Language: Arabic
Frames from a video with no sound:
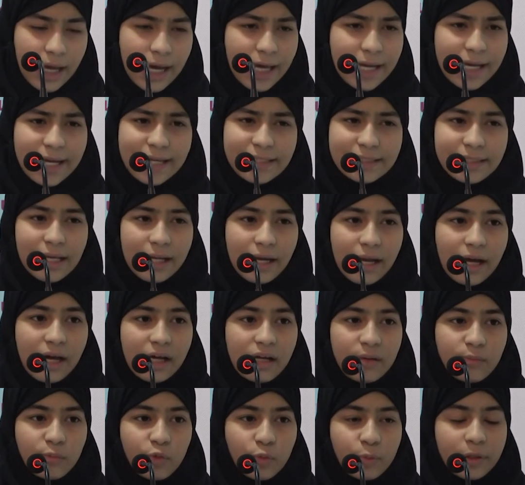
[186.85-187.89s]
أليس
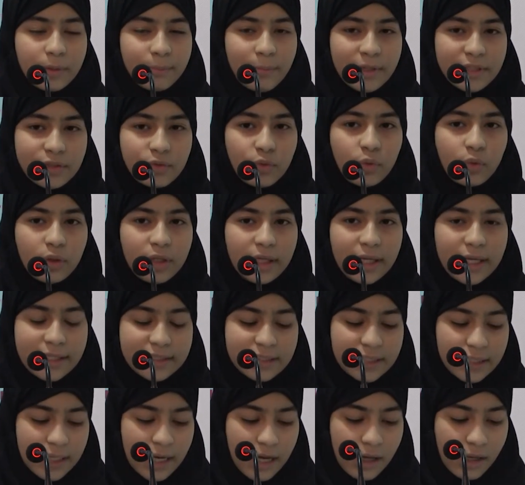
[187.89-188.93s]
العالم من
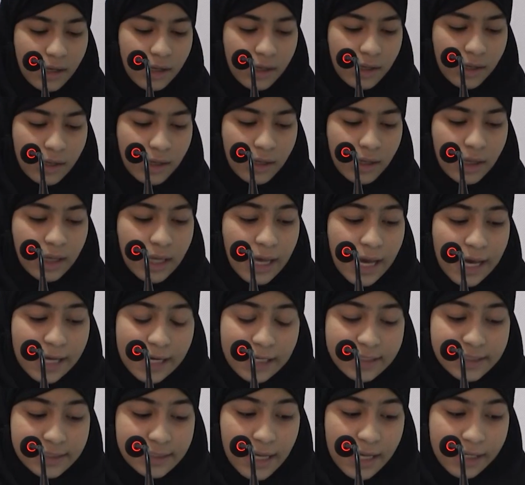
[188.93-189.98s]
مسؤوليتنا؟
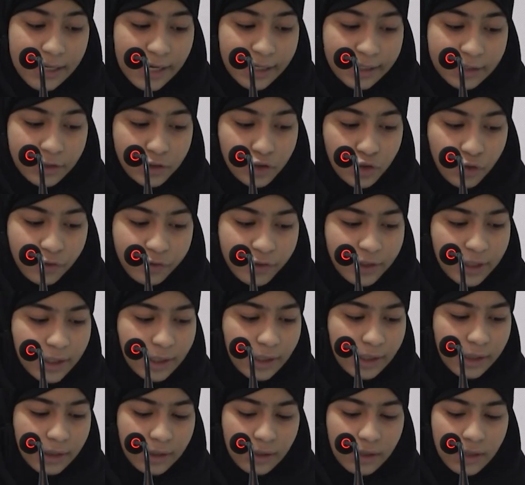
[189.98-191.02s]
ألسنا نعيش فيه؟